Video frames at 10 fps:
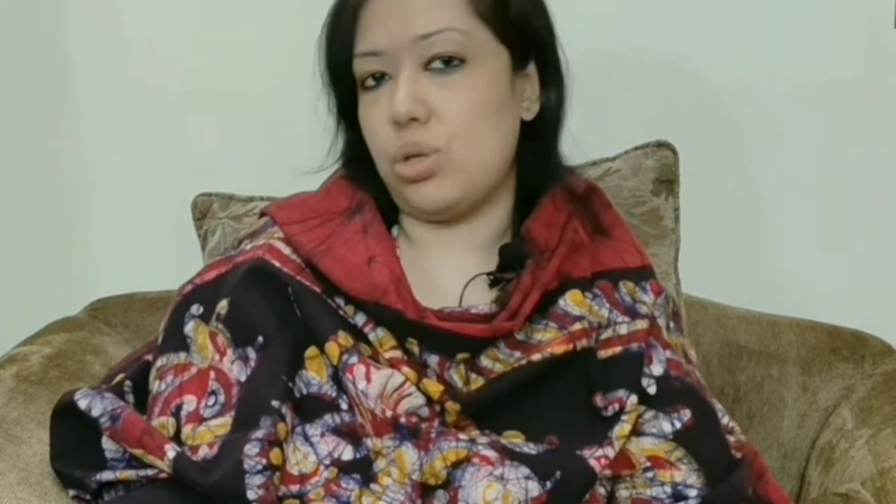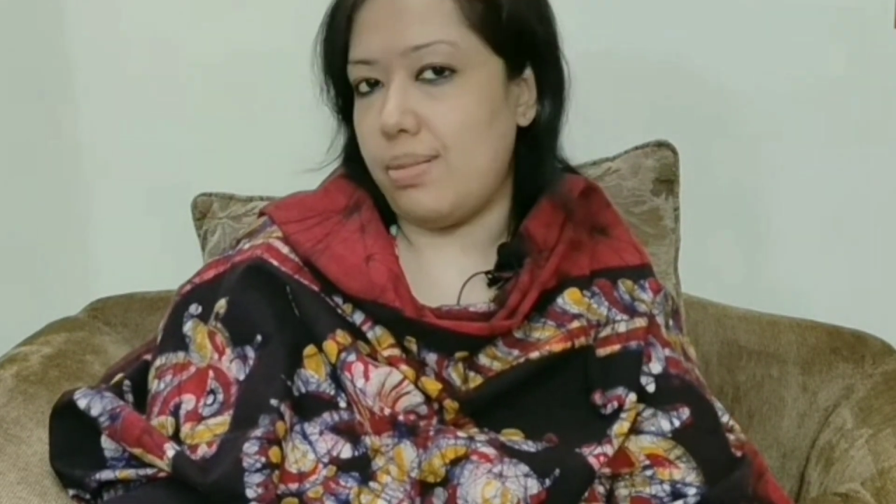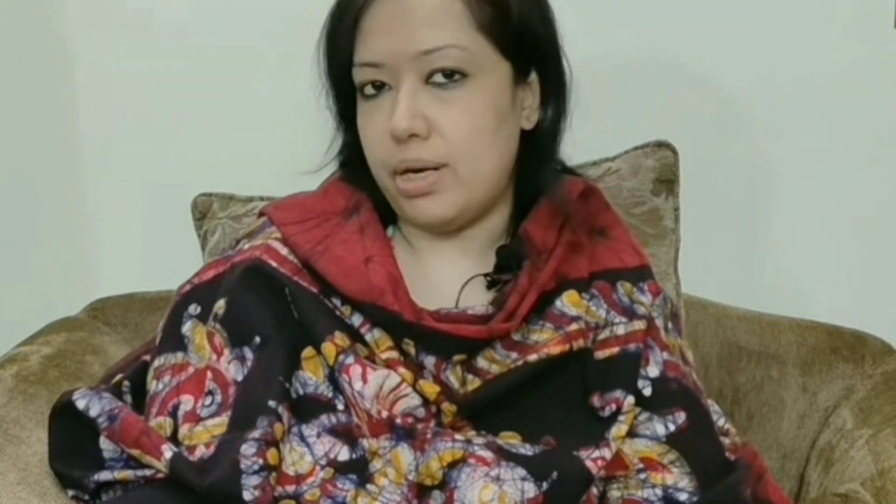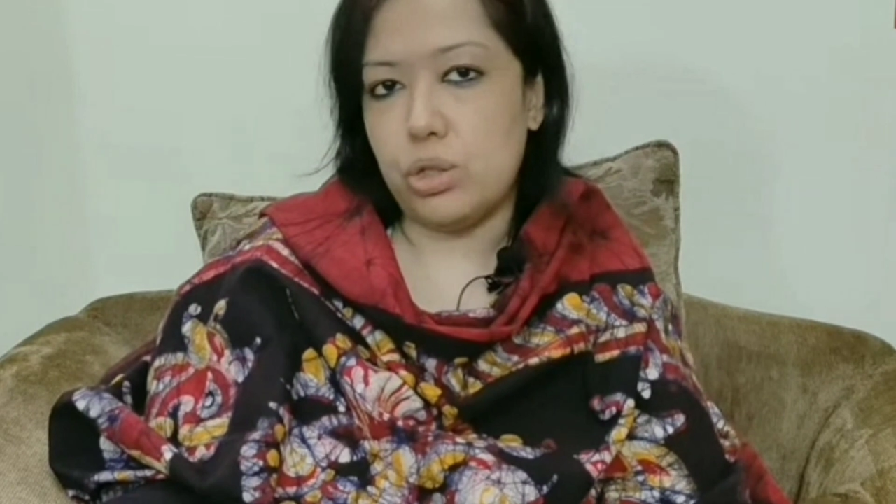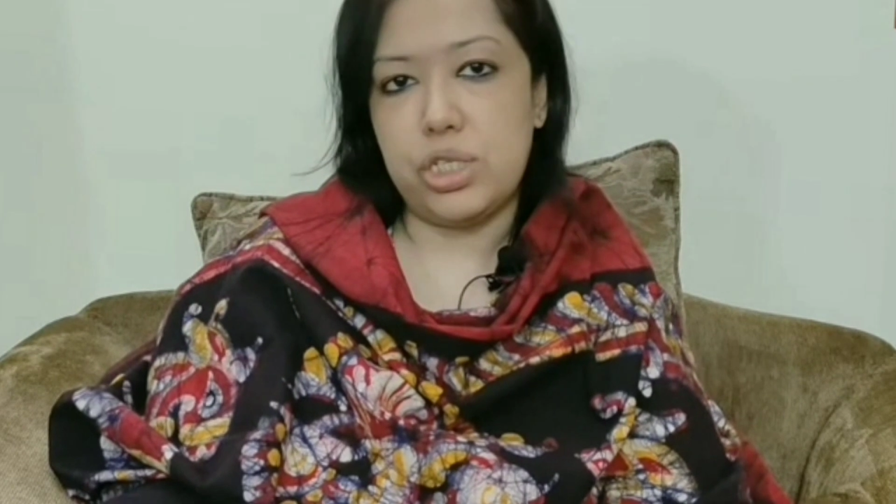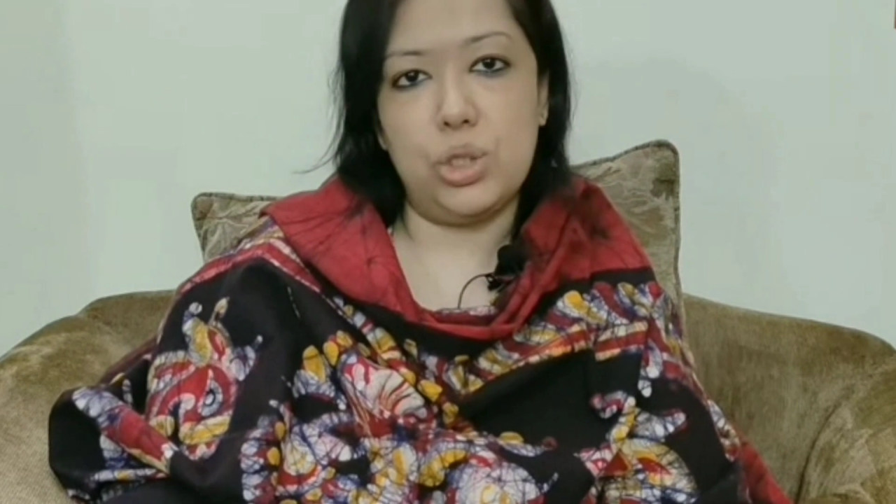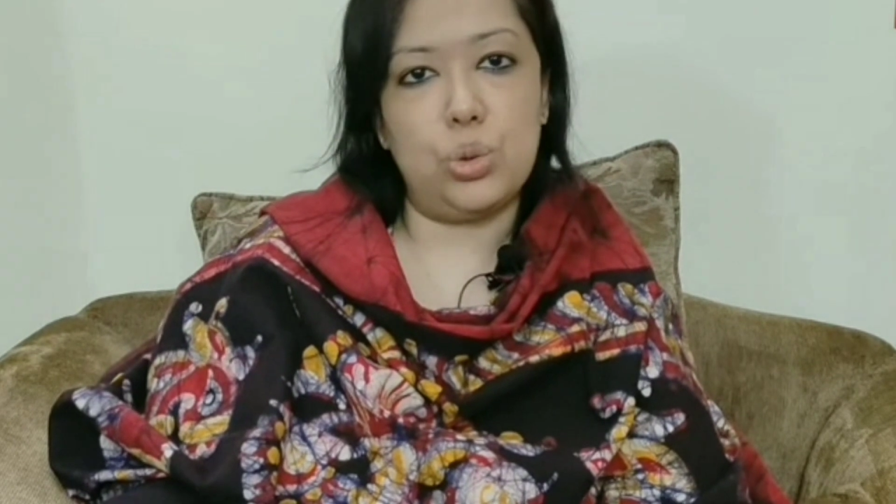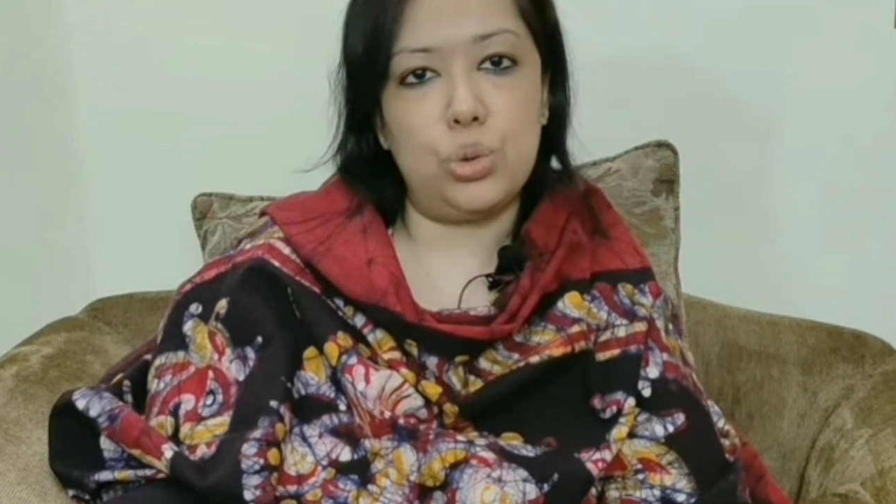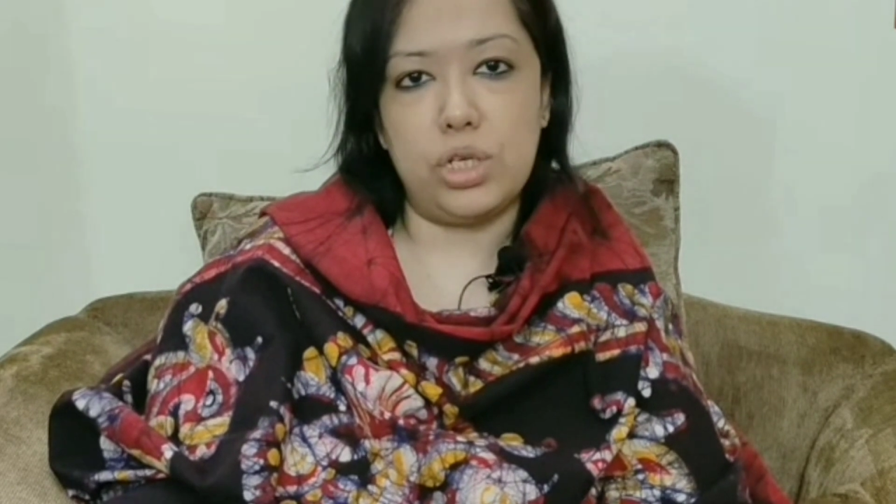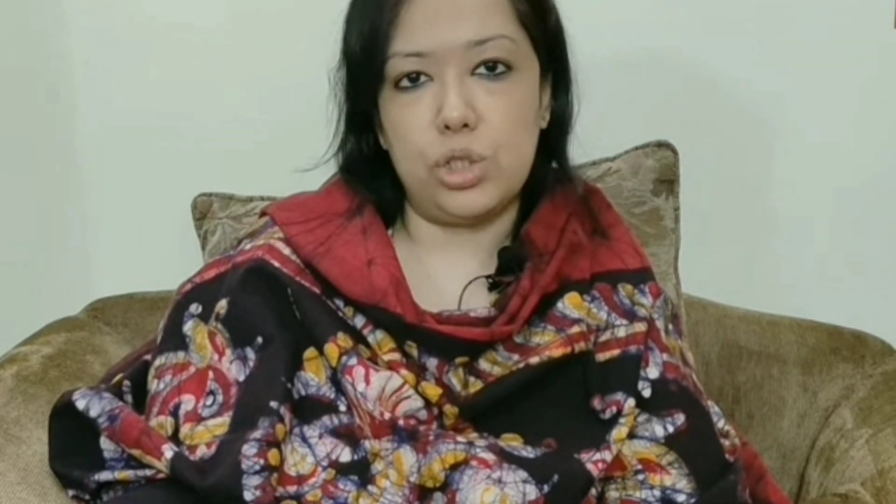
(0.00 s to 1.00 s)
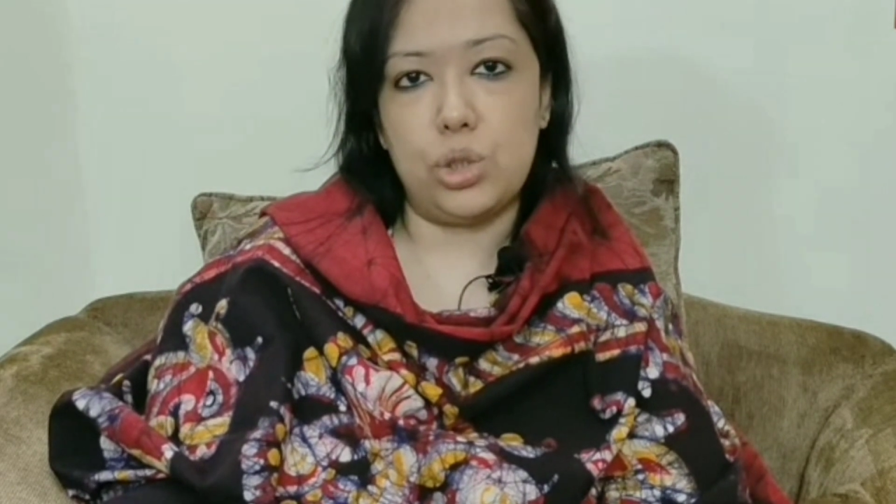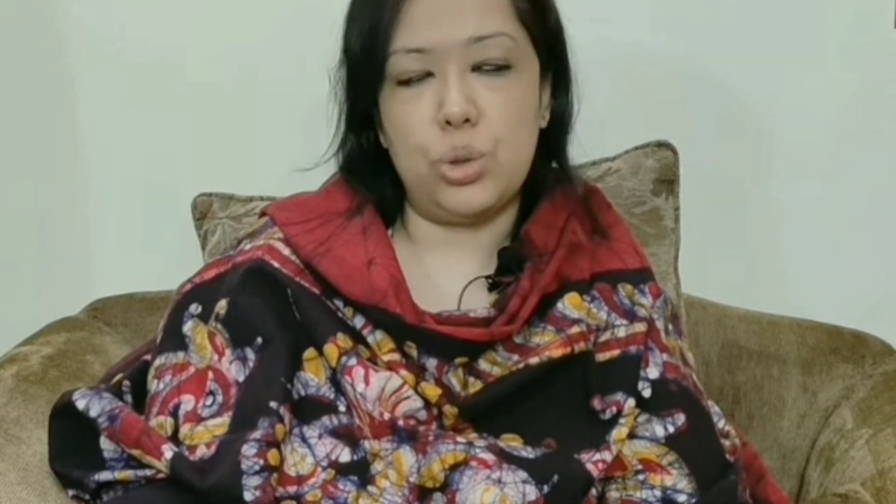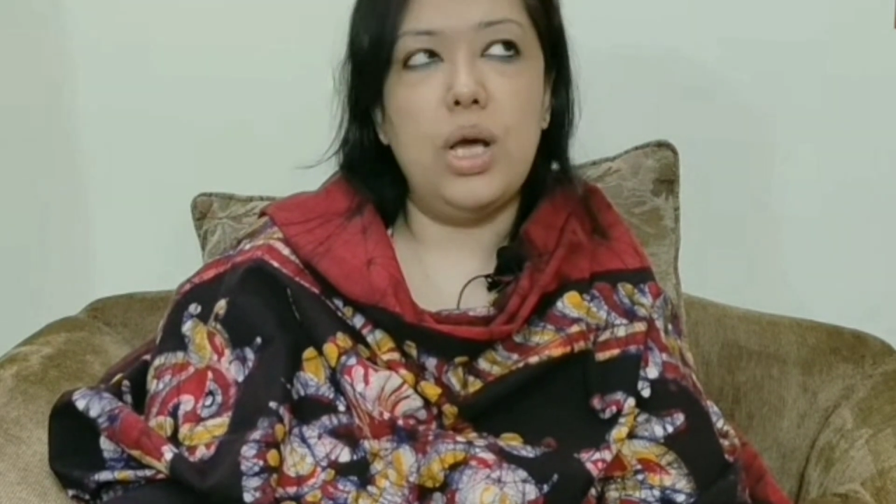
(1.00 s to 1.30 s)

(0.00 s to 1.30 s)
আবারও সেই যুক্তরাষ্ট্র